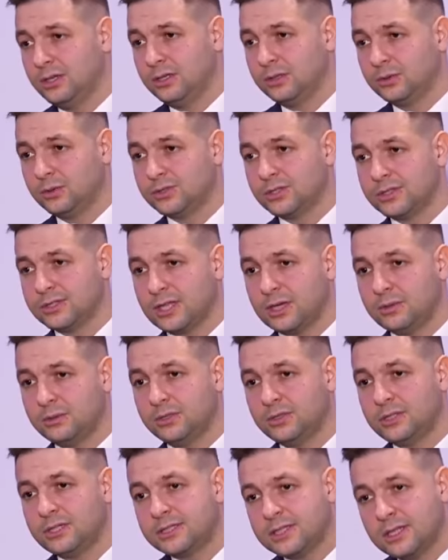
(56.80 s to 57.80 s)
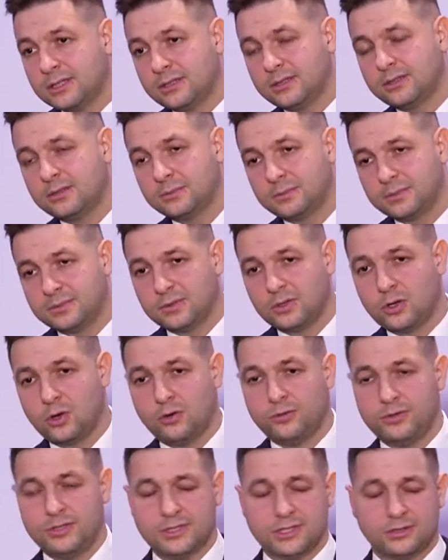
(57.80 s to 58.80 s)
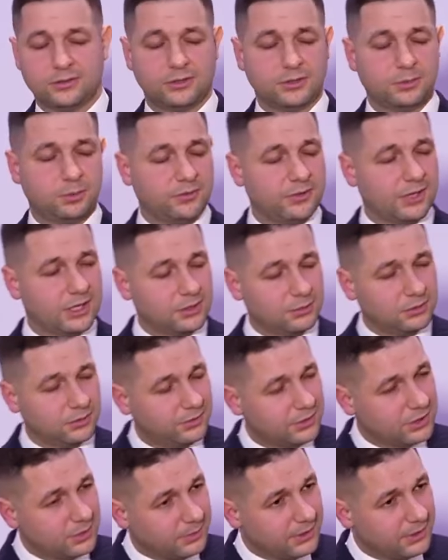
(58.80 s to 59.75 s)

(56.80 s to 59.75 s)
to zostało, no niestety to Gowin za to odpowiadał. No wiecie